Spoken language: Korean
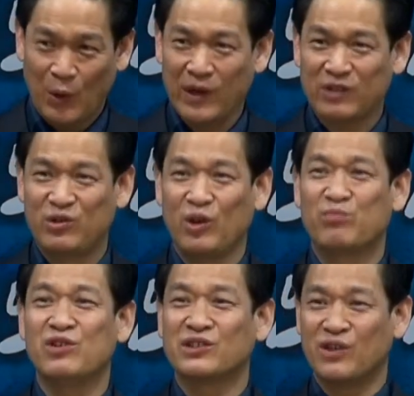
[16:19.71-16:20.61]
교회가
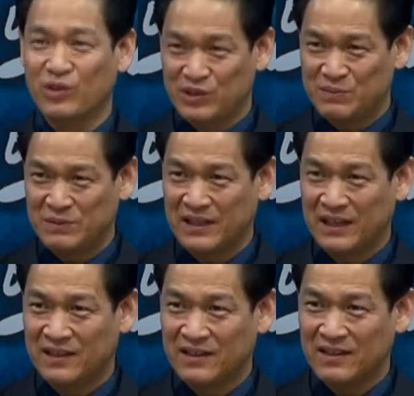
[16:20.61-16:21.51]
뒤로 물러서고
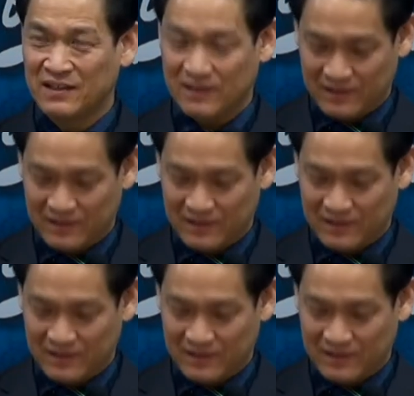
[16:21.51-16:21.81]
있습니다.